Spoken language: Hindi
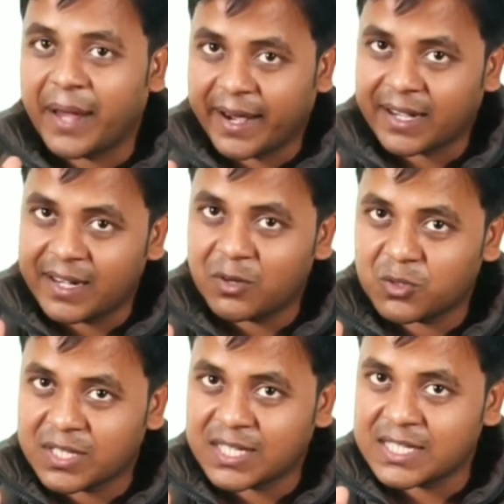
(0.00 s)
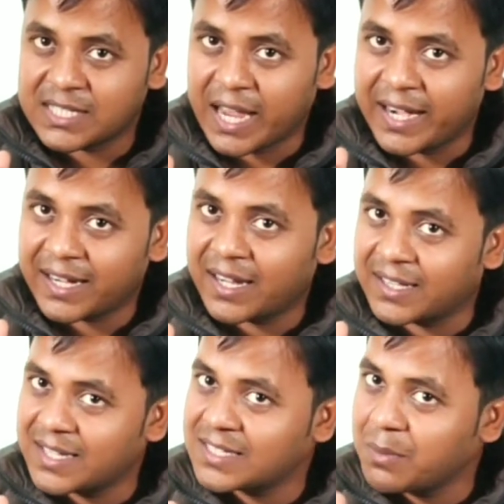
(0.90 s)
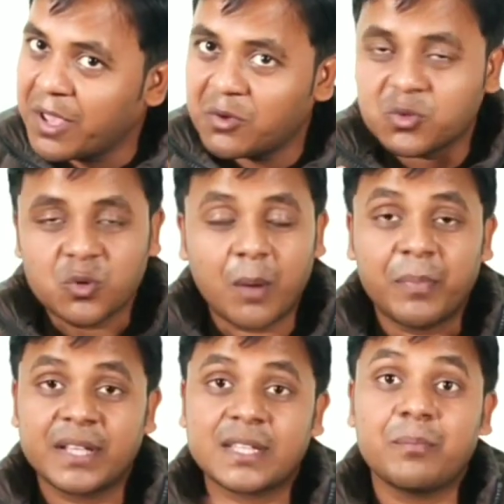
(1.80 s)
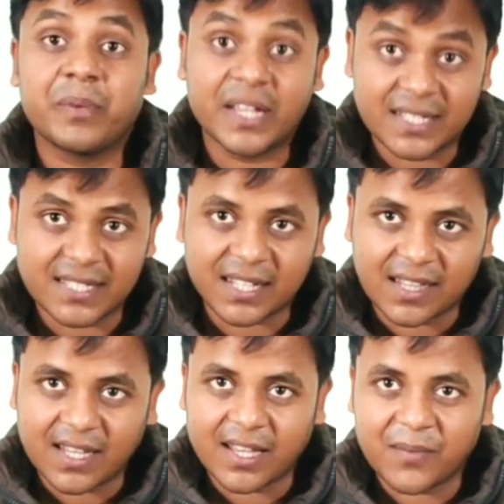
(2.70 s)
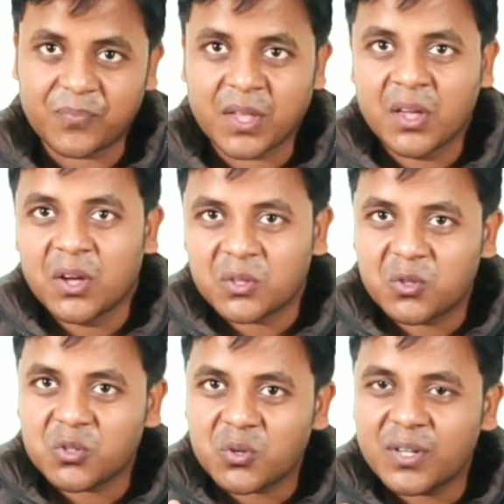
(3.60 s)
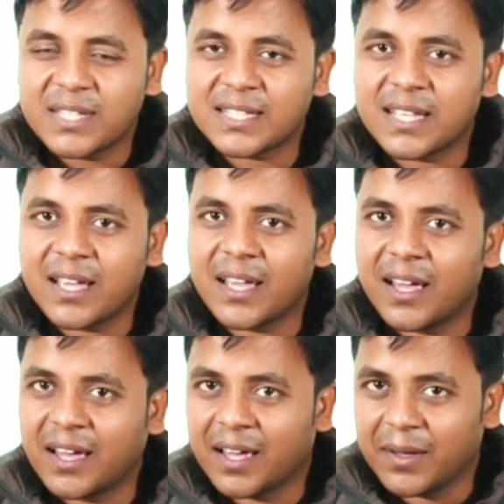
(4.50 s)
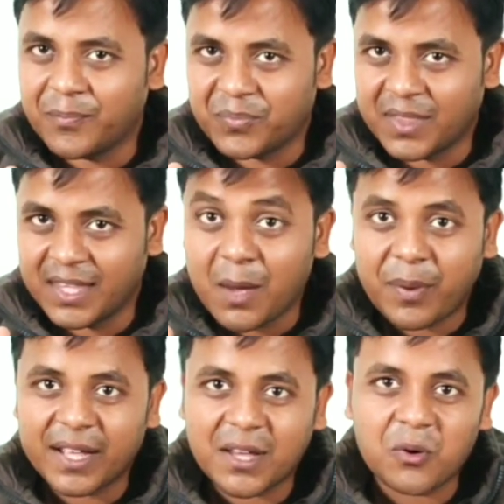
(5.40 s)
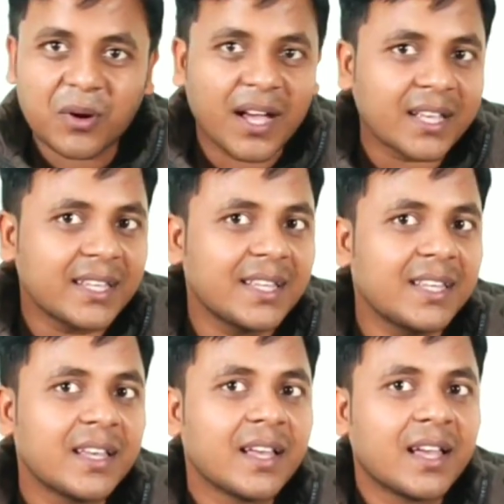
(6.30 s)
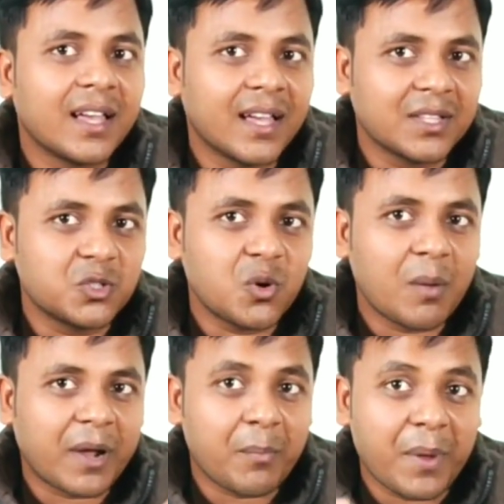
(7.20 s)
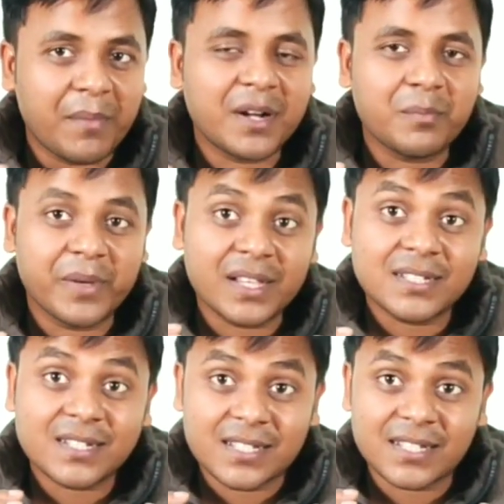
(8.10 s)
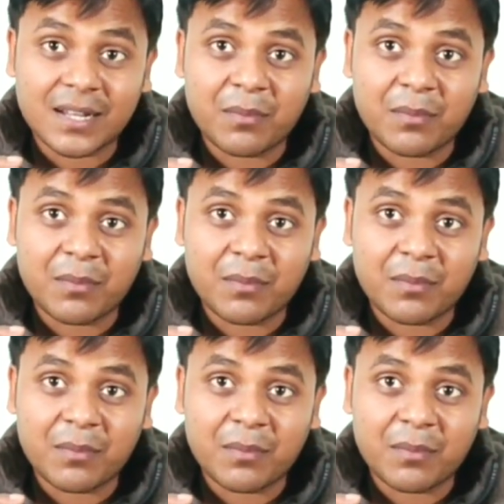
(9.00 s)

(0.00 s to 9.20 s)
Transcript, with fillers: डायरेक्टली उससे चैट करते समय ही उसको आप पैसा भेज सकते हैं तो दोस्तों इससे यह फ़ायदा होगा कि जो हमारा पेमेंट बेस्ड सिस्टम